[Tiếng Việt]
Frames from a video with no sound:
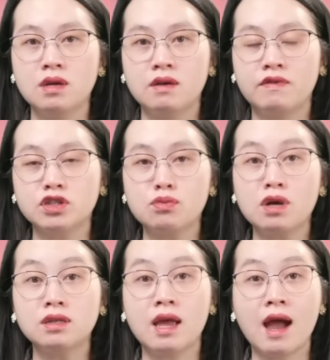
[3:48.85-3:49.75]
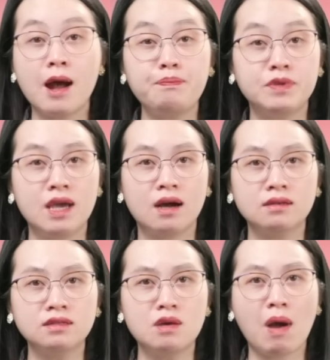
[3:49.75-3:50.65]
và chúng có thể hấp
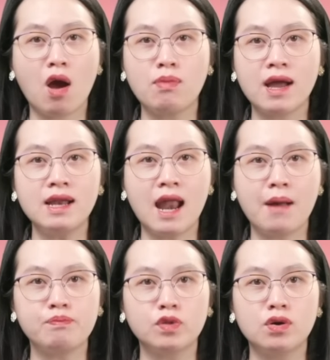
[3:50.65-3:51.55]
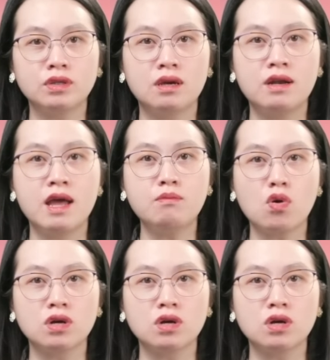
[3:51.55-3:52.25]
dẫn, nhưng mà ông ấy làm tôi nhớ đến một